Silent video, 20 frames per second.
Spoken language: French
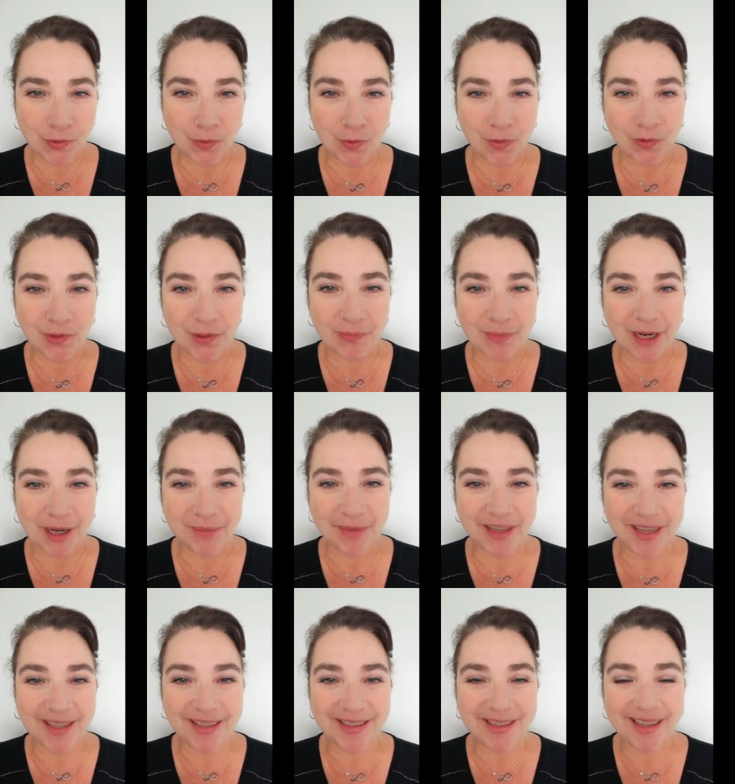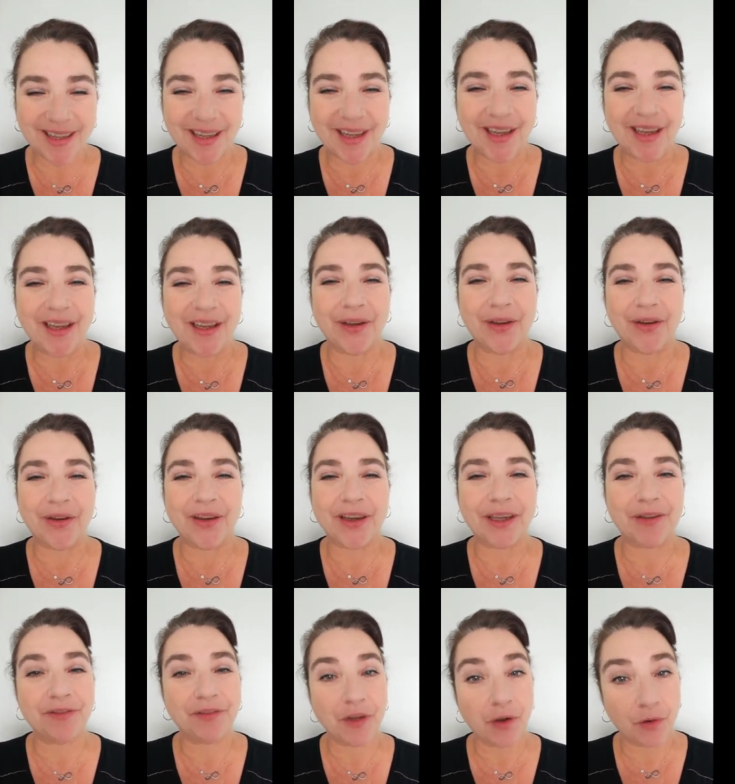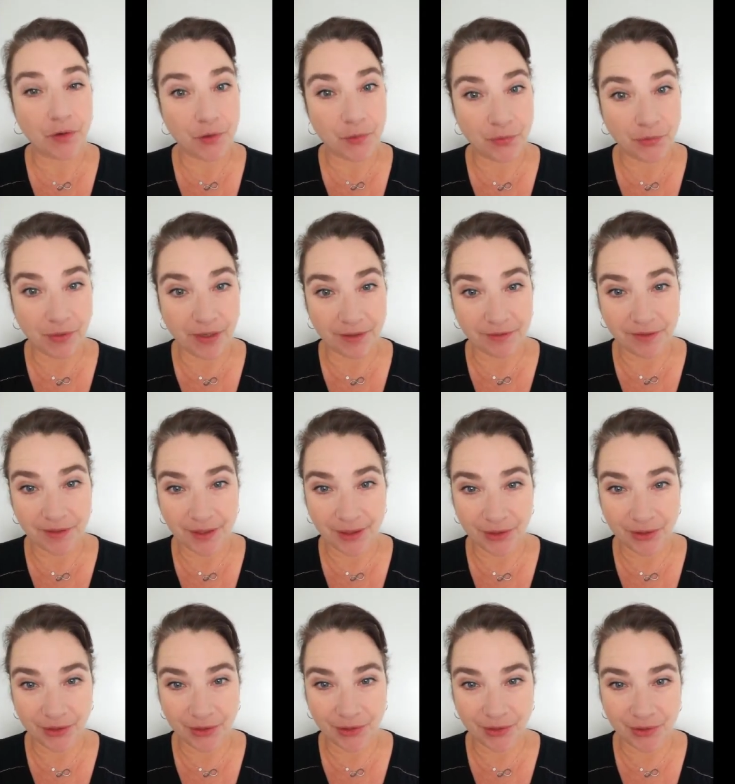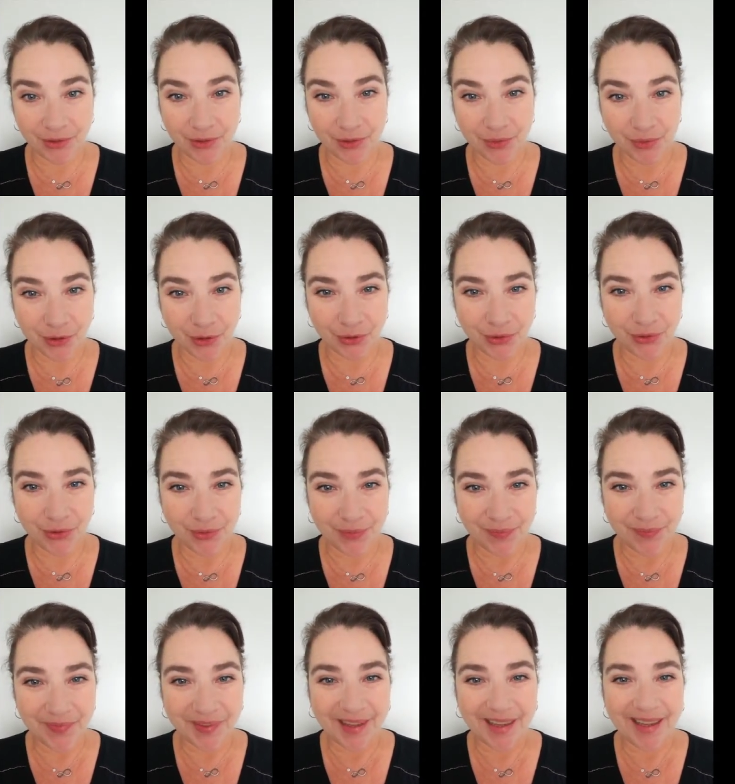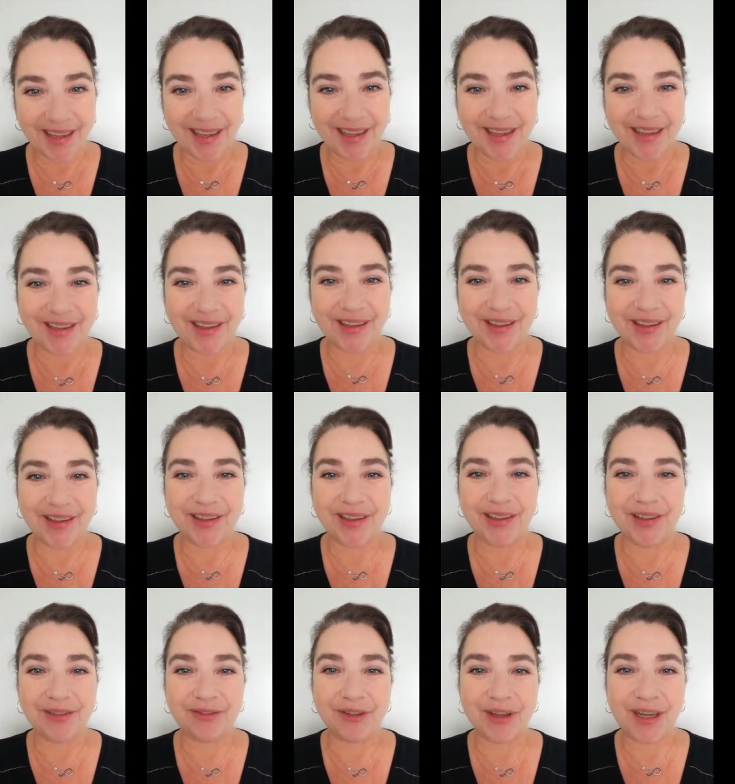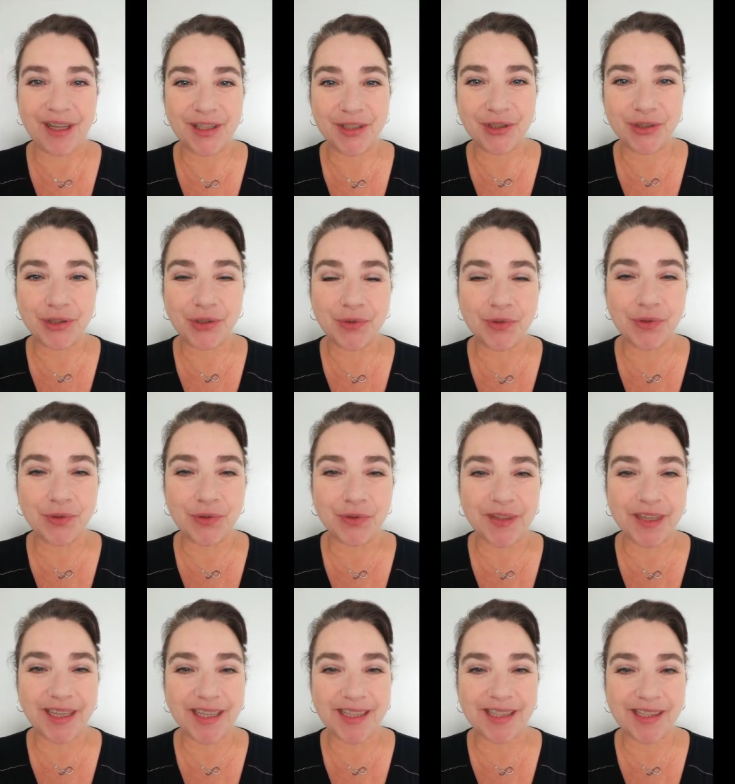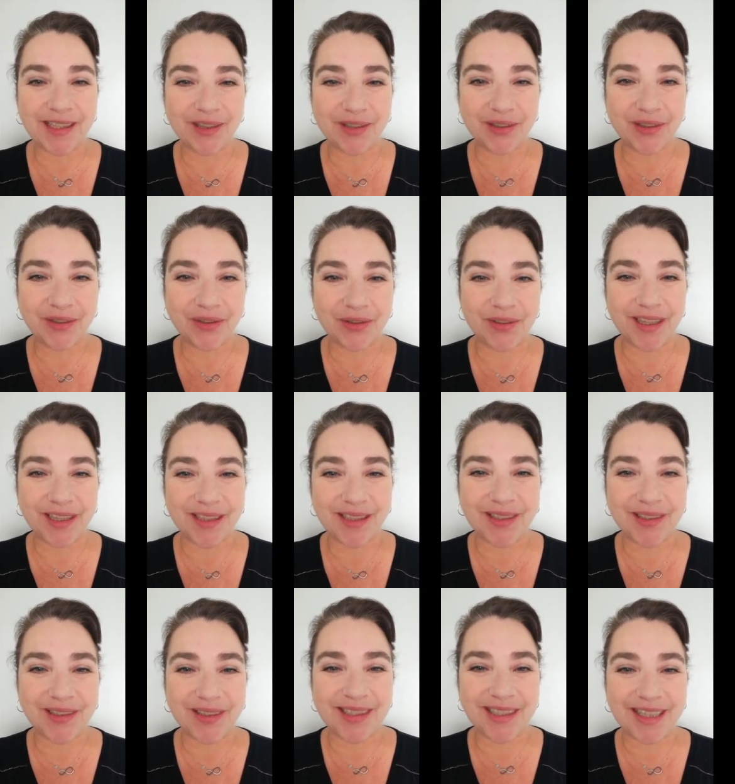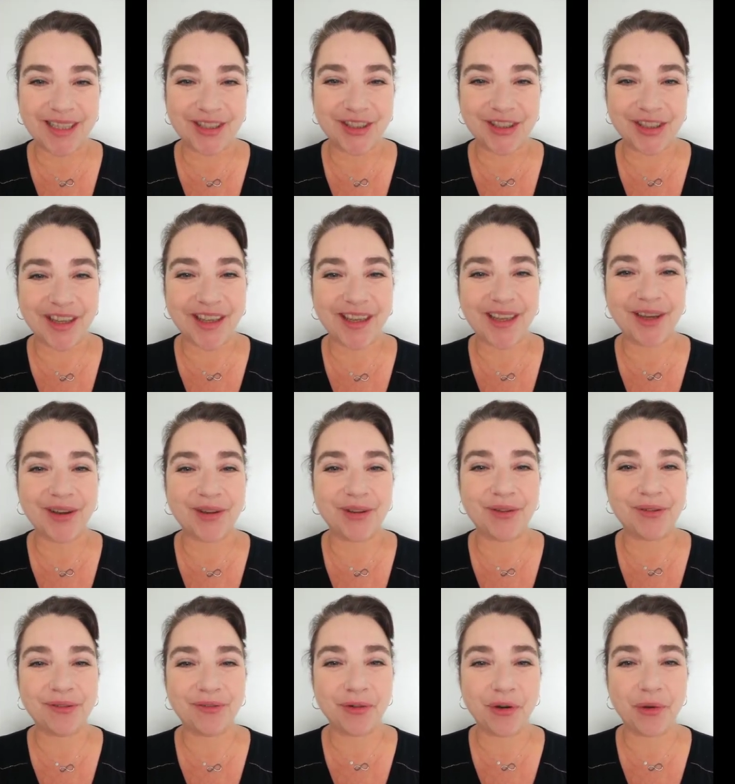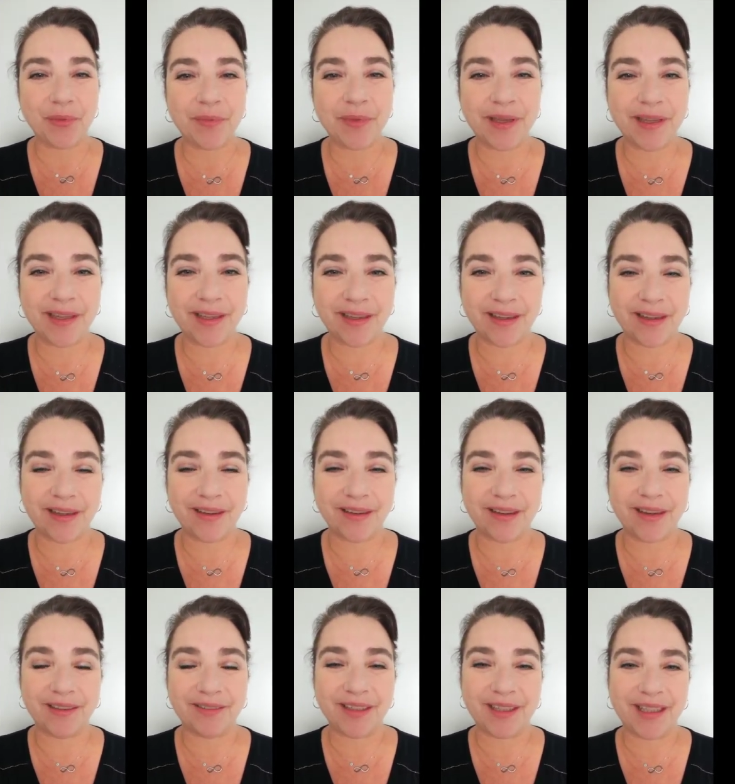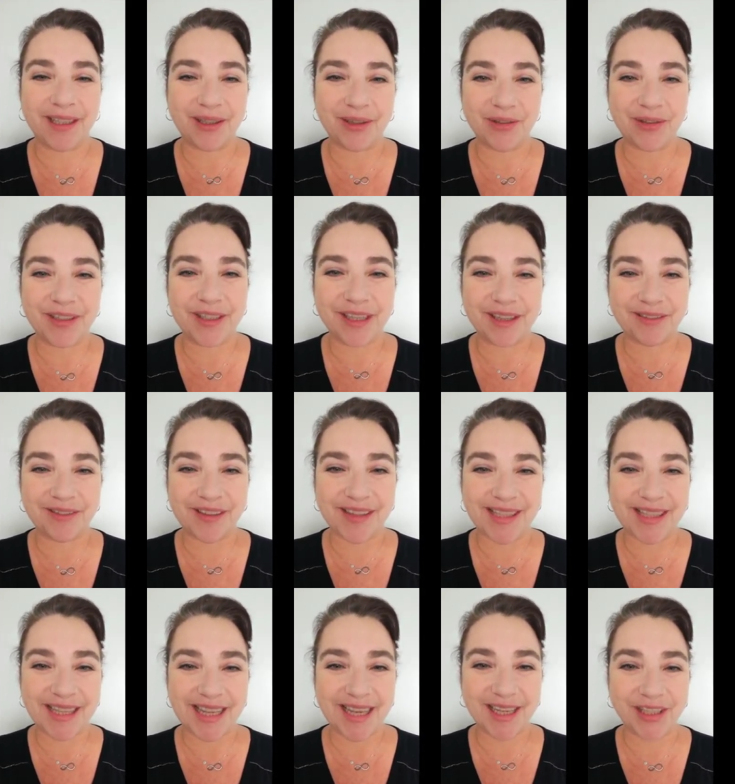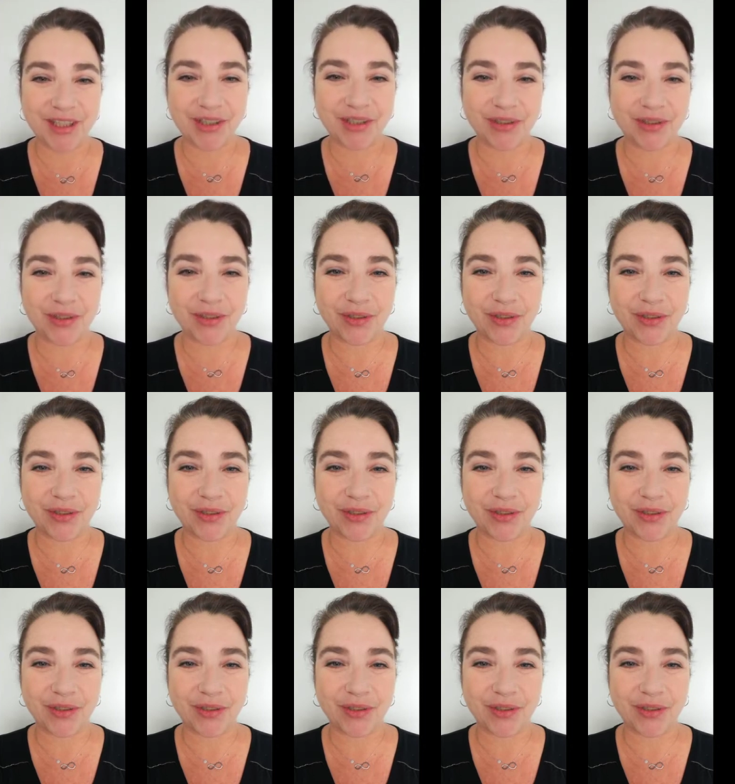Laurence Palmier, euh, référente pour la ville de, Bordeaux. Euh, voilà, je suis une ex, une ex stagiaire formée avec l'école IFSH